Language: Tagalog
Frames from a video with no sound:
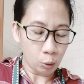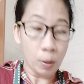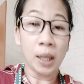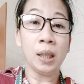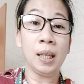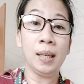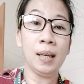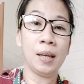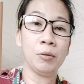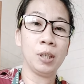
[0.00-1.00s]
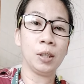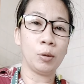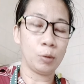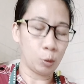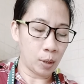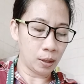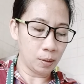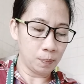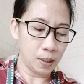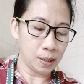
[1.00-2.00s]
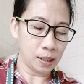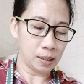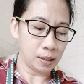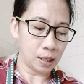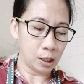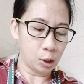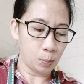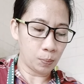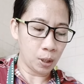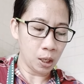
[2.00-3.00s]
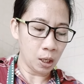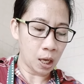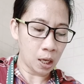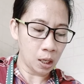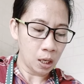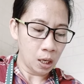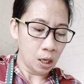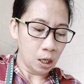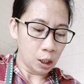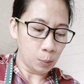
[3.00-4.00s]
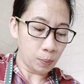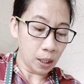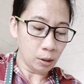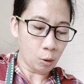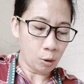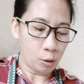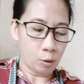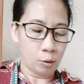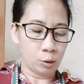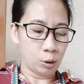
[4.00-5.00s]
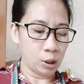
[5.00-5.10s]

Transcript: 20, ano na to, 20 pieces na spring, ay, spring roll, oh.